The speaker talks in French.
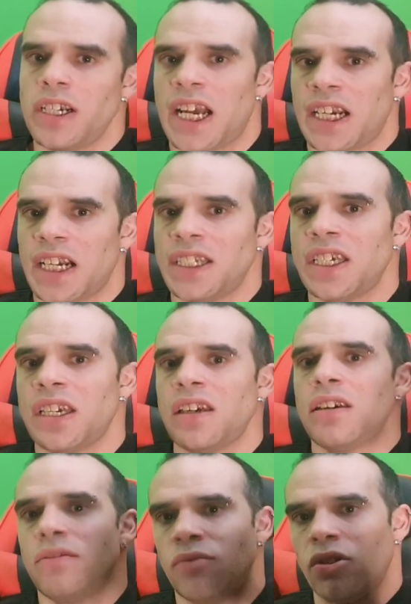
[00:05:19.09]
il a
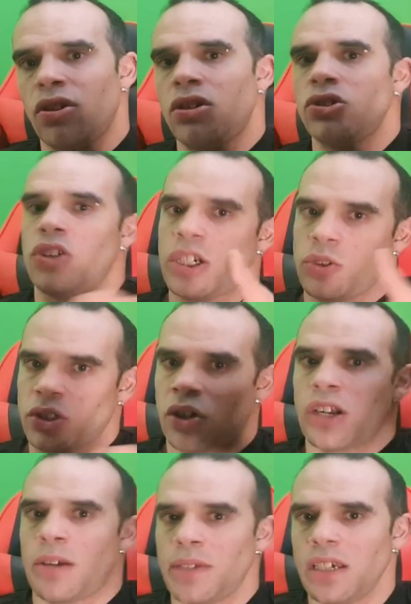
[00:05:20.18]
gagné, voilà, je l'ajouterai
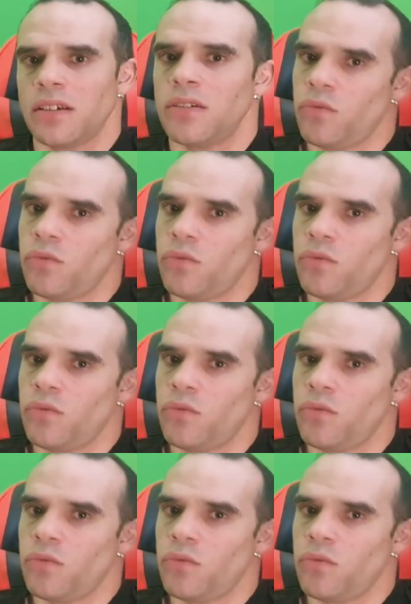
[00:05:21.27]
en ami,